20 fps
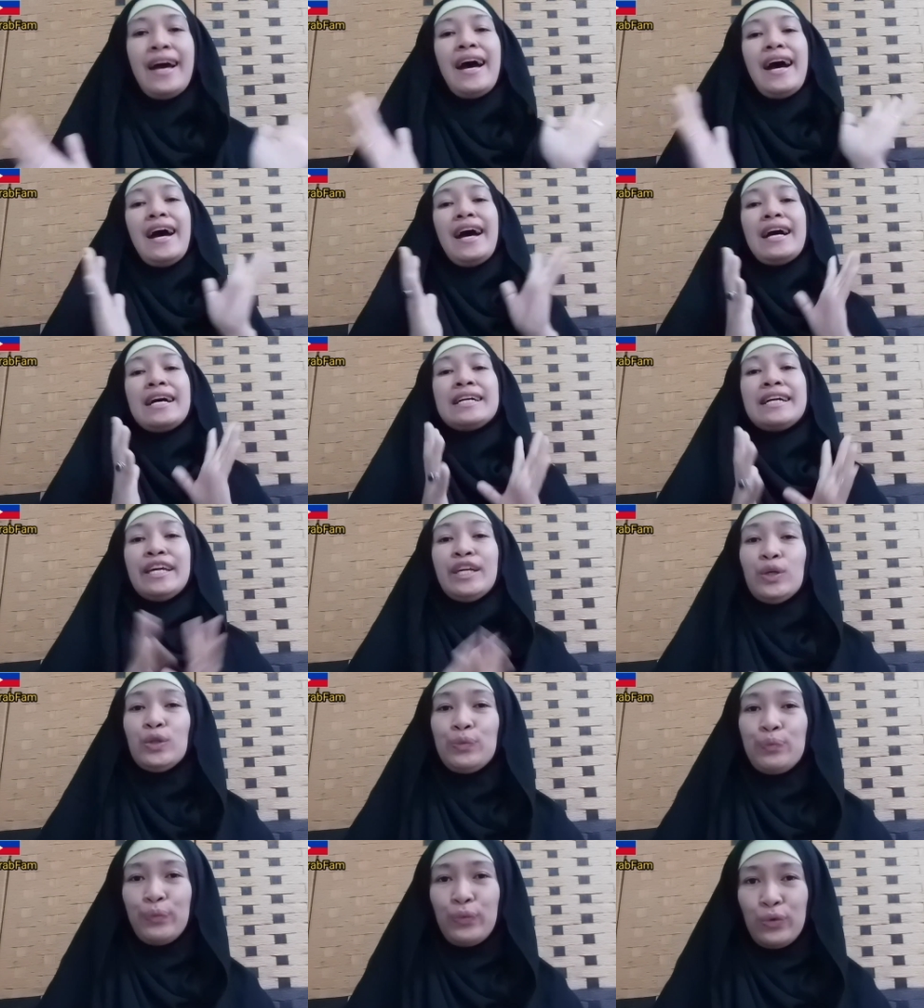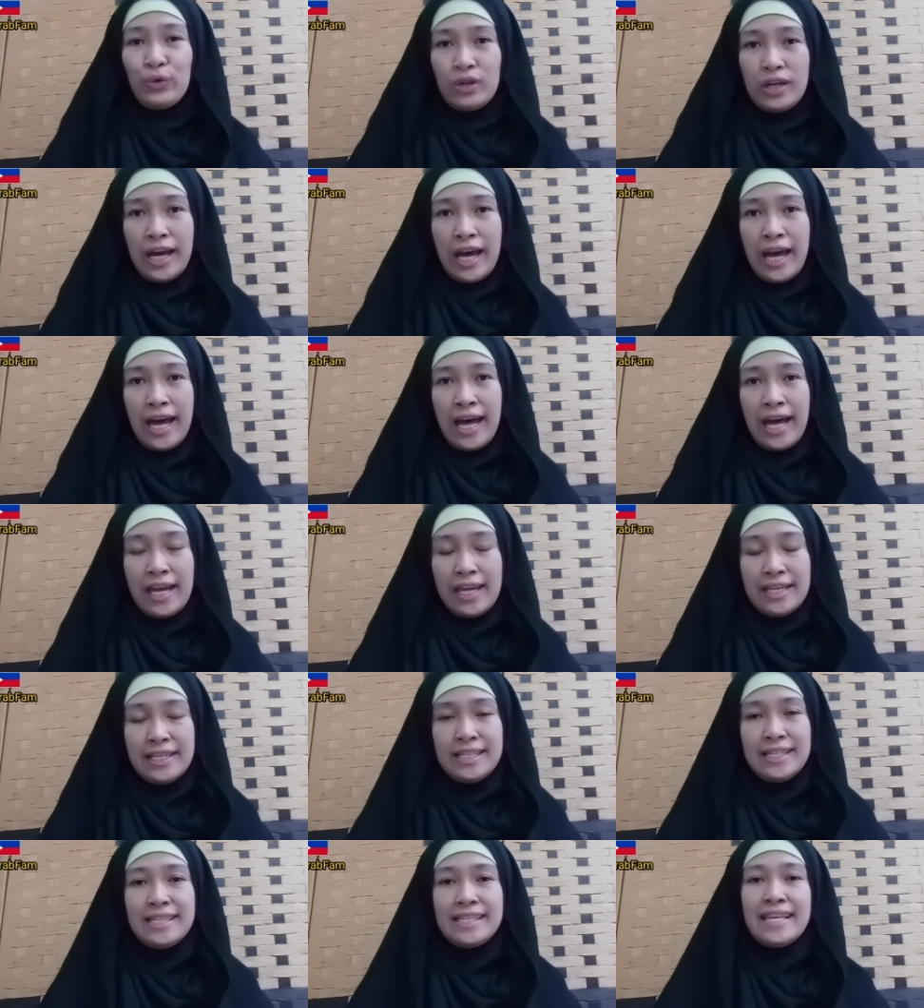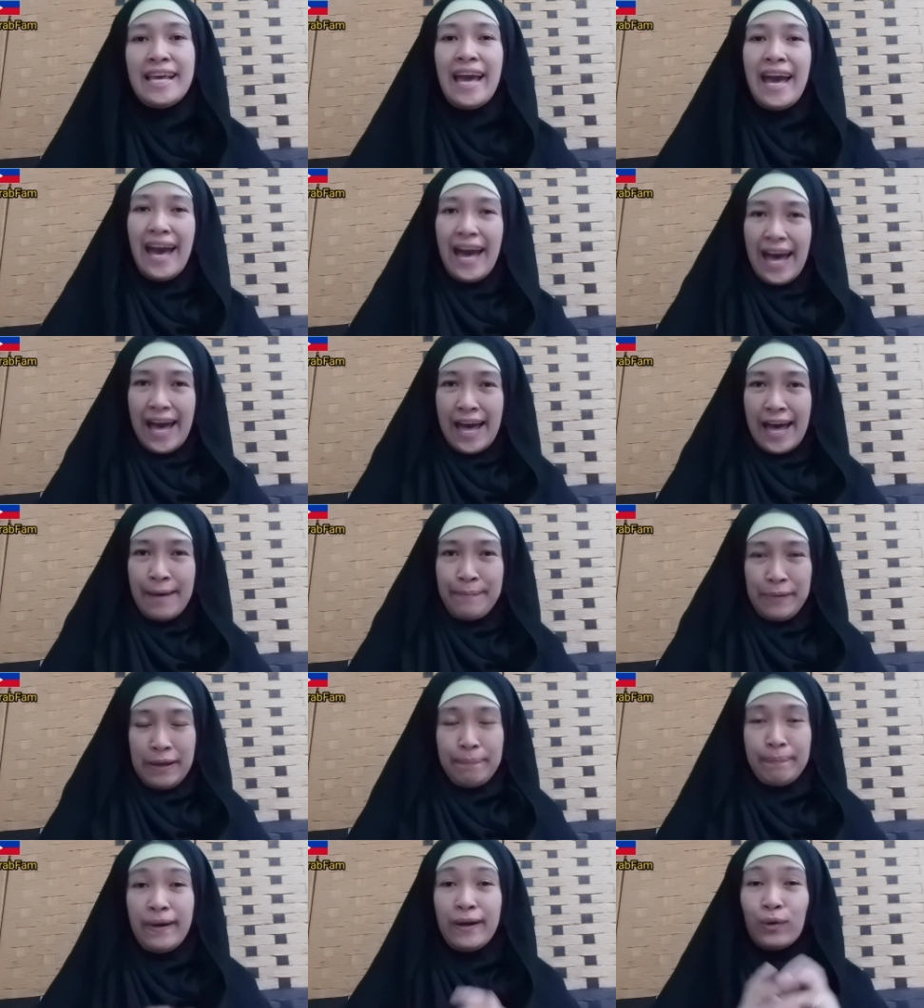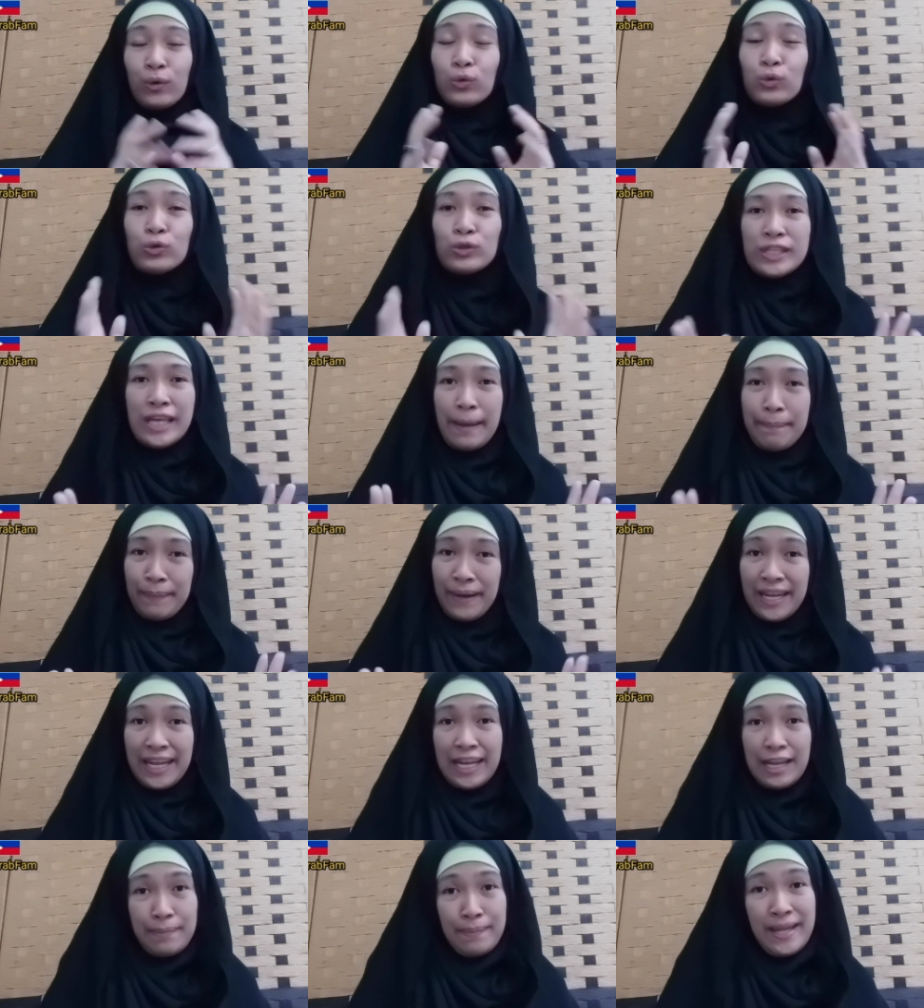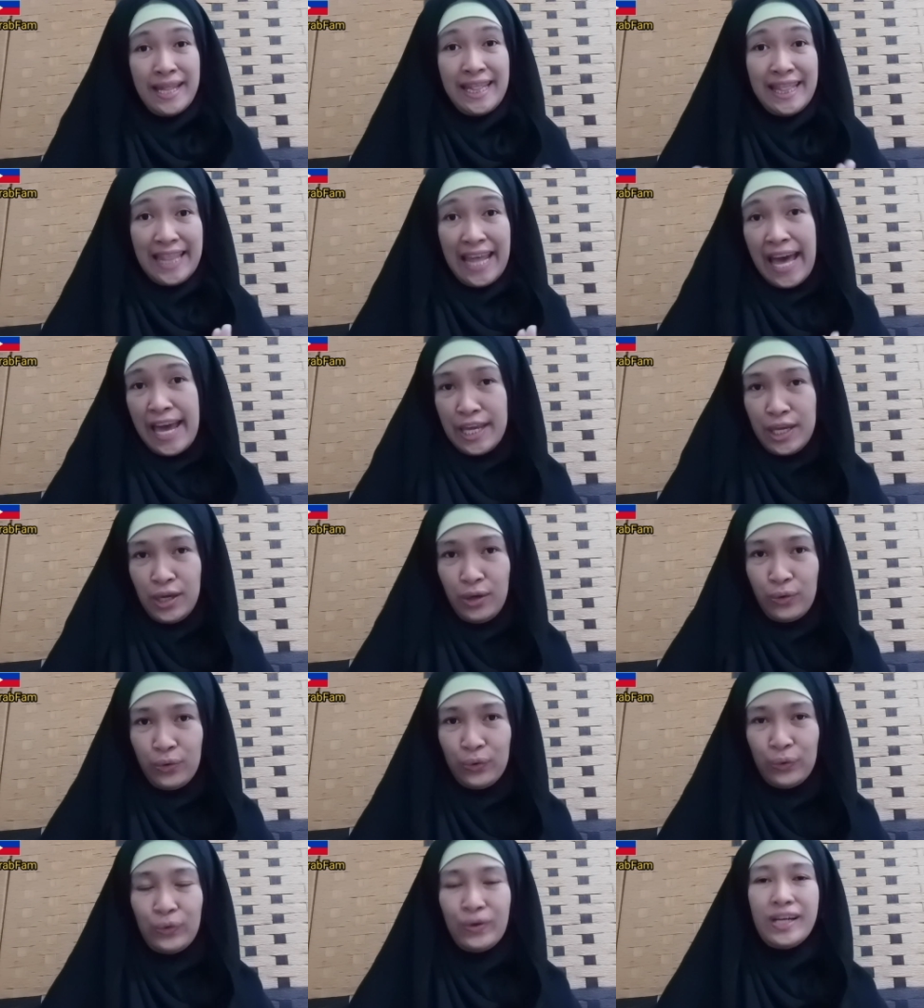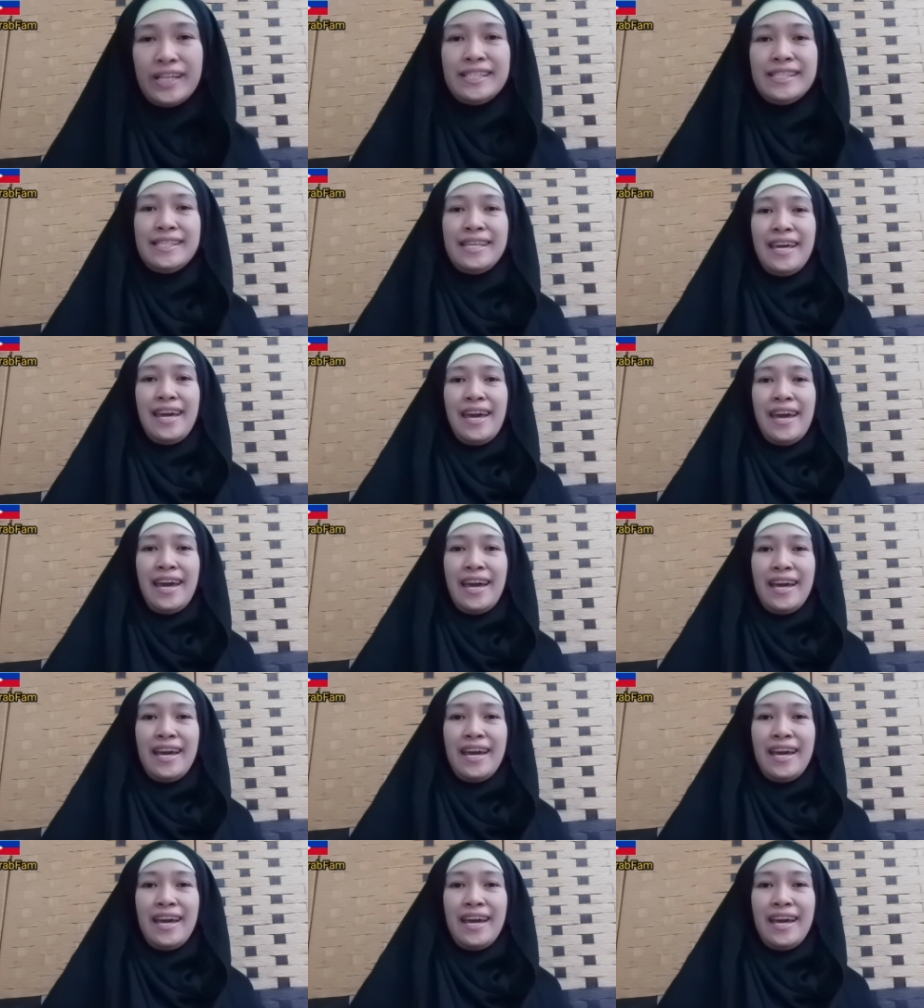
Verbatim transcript: Uh, ngayon po guys, uh, may pag-uusapan na naman tayo kasi